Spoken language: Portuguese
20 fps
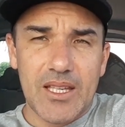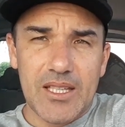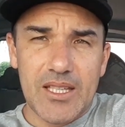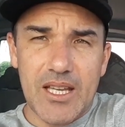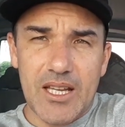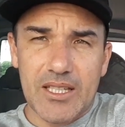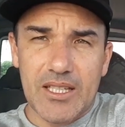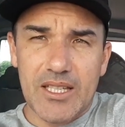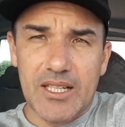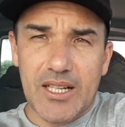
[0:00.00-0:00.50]

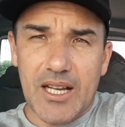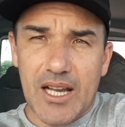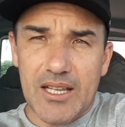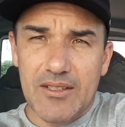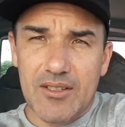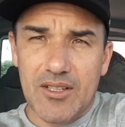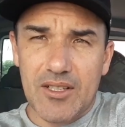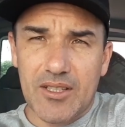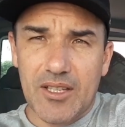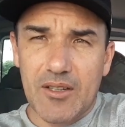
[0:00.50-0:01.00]
E aqui em
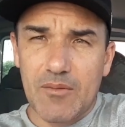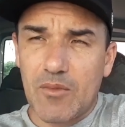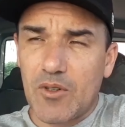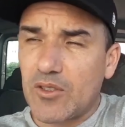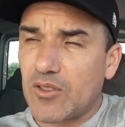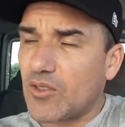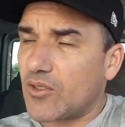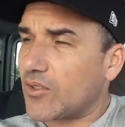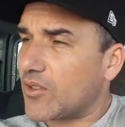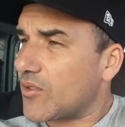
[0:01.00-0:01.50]
casa já tem
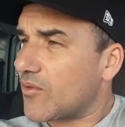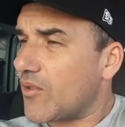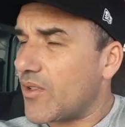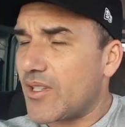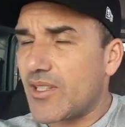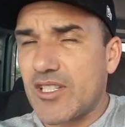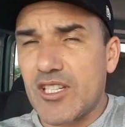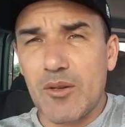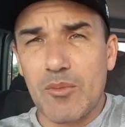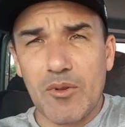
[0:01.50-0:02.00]
umas outras
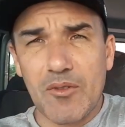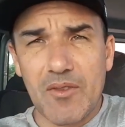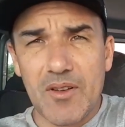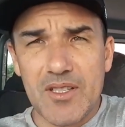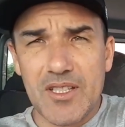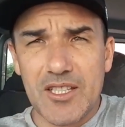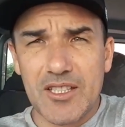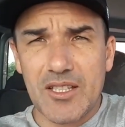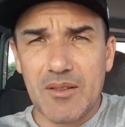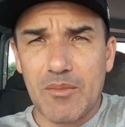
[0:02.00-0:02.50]
coisinhas para
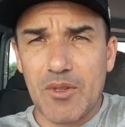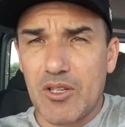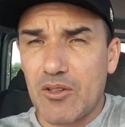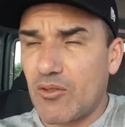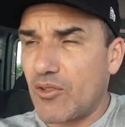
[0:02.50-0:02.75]
fazer também.